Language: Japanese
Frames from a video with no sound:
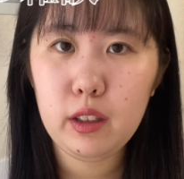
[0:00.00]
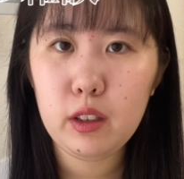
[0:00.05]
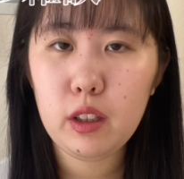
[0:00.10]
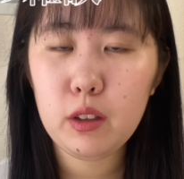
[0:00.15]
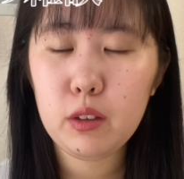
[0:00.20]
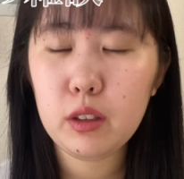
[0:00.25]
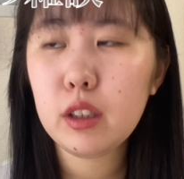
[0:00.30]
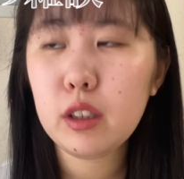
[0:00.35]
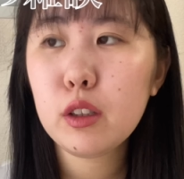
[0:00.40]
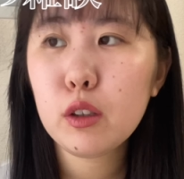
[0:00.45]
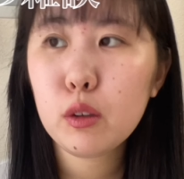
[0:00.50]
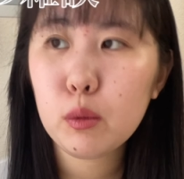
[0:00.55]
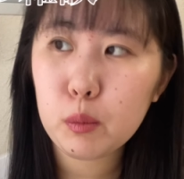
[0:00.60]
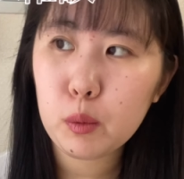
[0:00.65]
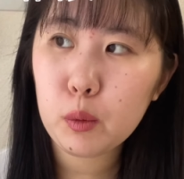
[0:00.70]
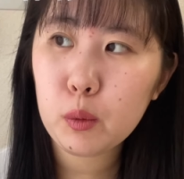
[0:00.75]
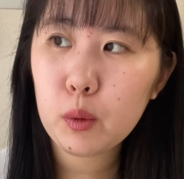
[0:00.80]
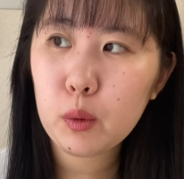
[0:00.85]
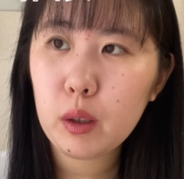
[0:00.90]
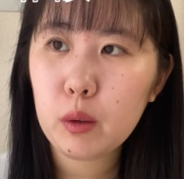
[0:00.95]

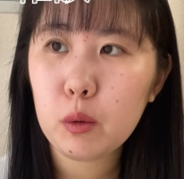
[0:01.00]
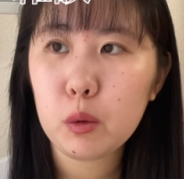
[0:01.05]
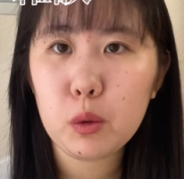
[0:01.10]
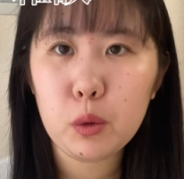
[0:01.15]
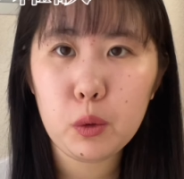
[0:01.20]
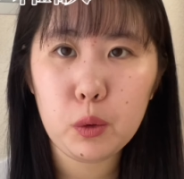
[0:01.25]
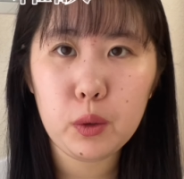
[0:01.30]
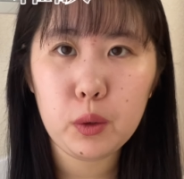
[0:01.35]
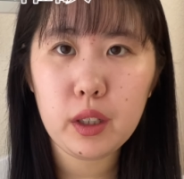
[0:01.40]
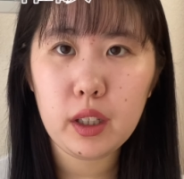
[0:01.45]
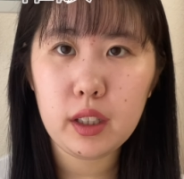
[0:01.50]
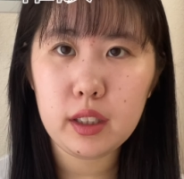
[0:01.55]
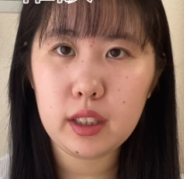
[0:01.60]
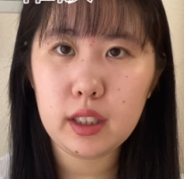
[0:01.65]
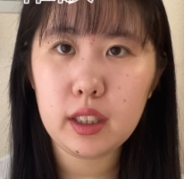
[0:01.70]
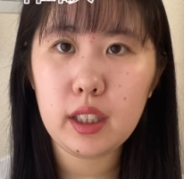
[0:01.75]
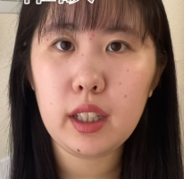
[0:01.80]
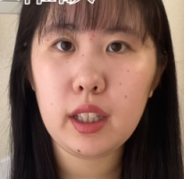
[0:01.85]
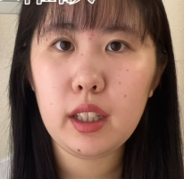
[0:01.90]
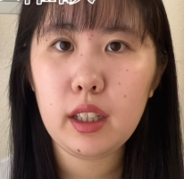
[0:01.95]
セクシーゾーンも結構そういう感
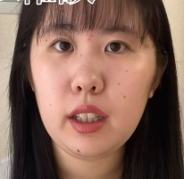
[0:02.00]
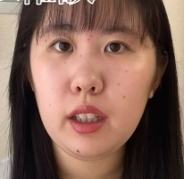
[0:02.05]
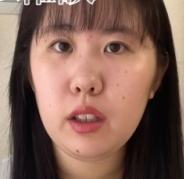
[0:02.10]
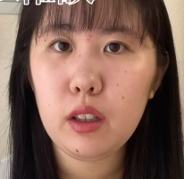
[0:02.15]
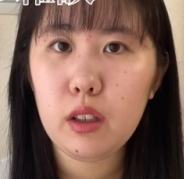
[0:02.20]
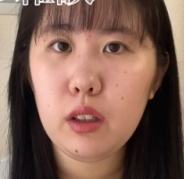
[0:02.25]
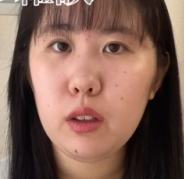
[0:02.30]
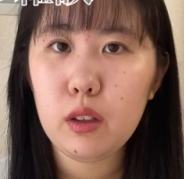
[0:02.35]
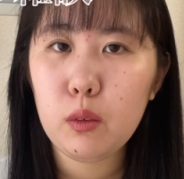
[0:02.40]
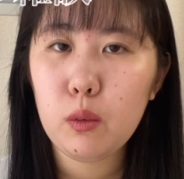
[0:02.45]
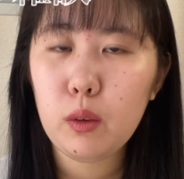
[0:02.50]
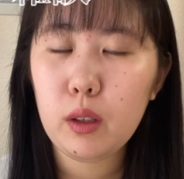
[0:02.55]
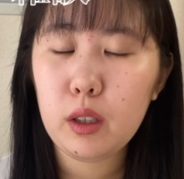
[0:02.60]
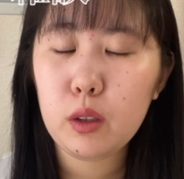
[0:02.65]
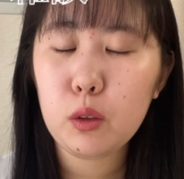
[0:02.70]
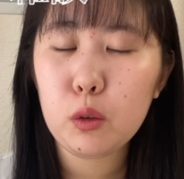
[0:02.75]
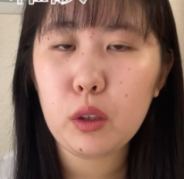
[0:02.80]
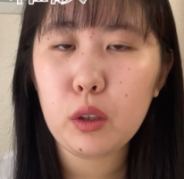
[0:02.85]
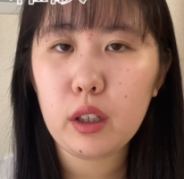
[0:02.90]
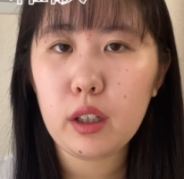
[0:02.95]
じで
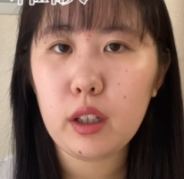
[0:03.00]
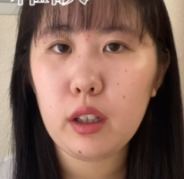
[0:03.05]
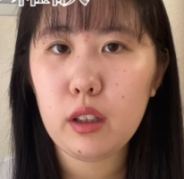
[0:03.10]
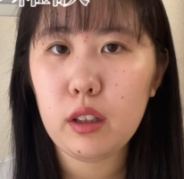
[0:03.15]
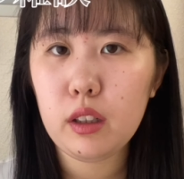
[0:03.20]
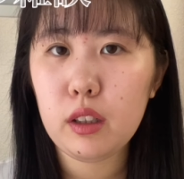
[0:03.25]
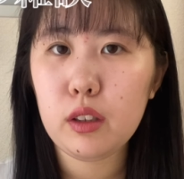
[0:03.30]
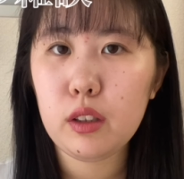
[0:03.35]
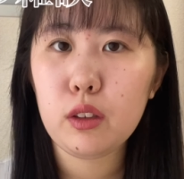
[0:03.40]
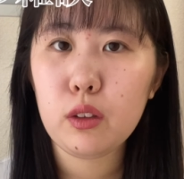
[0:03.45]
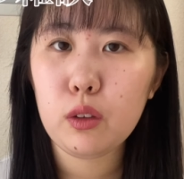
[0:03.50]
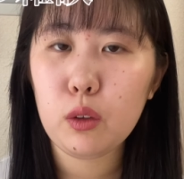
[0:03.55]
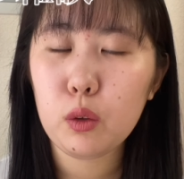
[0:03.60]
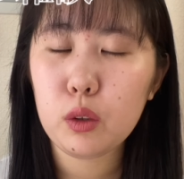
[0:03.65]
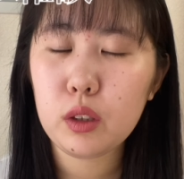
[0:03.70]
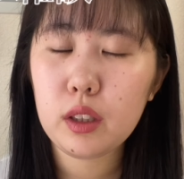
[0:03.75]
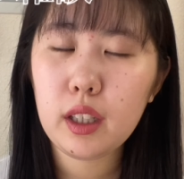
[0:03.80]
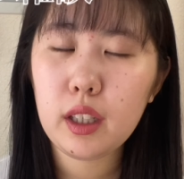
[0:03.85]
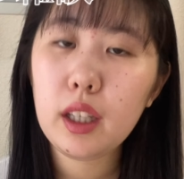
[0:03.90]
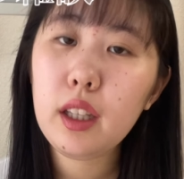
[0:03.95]
割となんかずっ
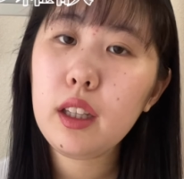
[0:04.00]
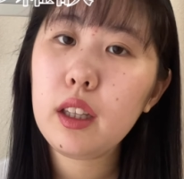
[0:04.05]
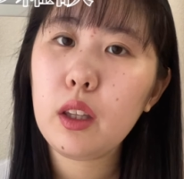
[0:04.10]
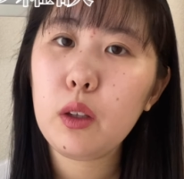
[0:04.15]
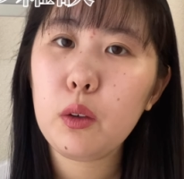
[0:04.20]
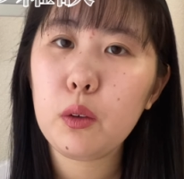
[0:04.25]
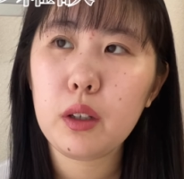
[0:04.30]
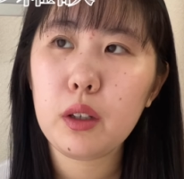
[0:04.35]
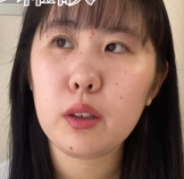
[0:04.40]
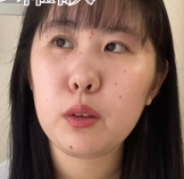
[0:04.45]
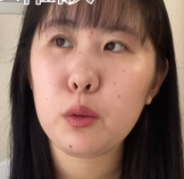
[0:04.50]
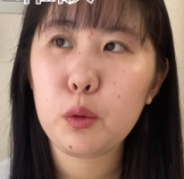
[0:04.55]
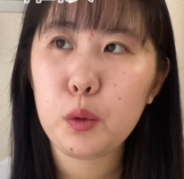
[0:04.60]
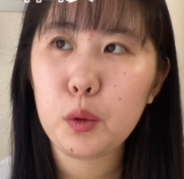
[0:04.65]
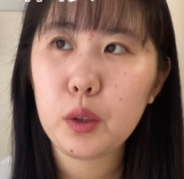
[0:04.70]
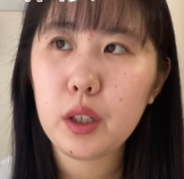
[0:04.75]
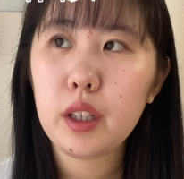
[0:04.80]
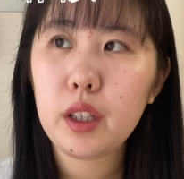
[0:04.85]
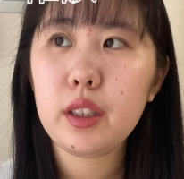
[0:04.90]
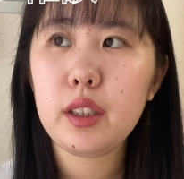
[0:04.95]
と好きっていうか、そう
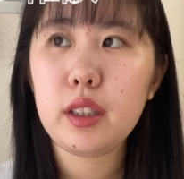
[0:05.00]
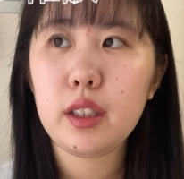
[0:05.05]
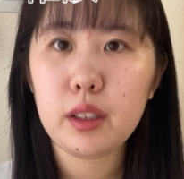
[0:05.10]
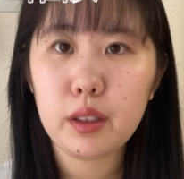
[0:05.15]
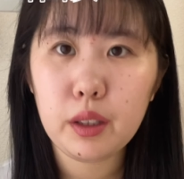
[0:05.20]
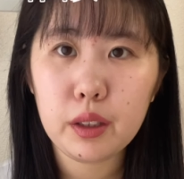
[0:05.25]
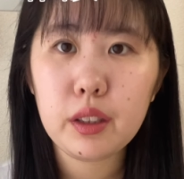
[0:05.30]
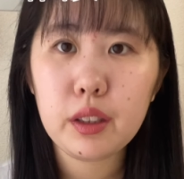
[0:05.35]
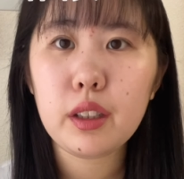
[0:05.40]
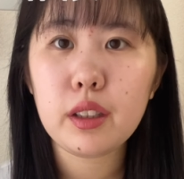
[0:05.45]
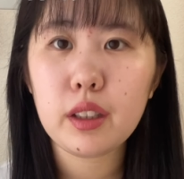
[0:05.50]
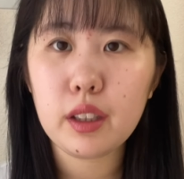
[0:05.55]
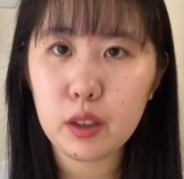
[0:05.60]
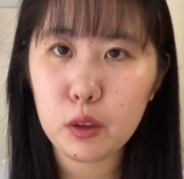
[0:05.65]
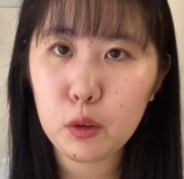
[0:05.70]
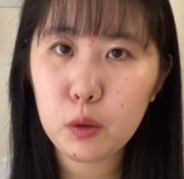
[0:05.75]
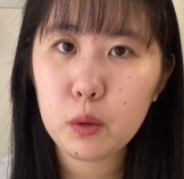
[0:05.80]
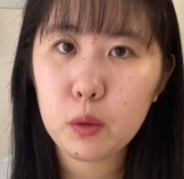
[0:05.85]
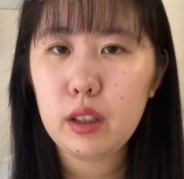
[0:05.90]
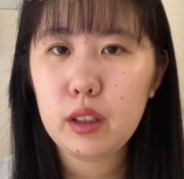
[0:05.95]
いう感じなんですけど、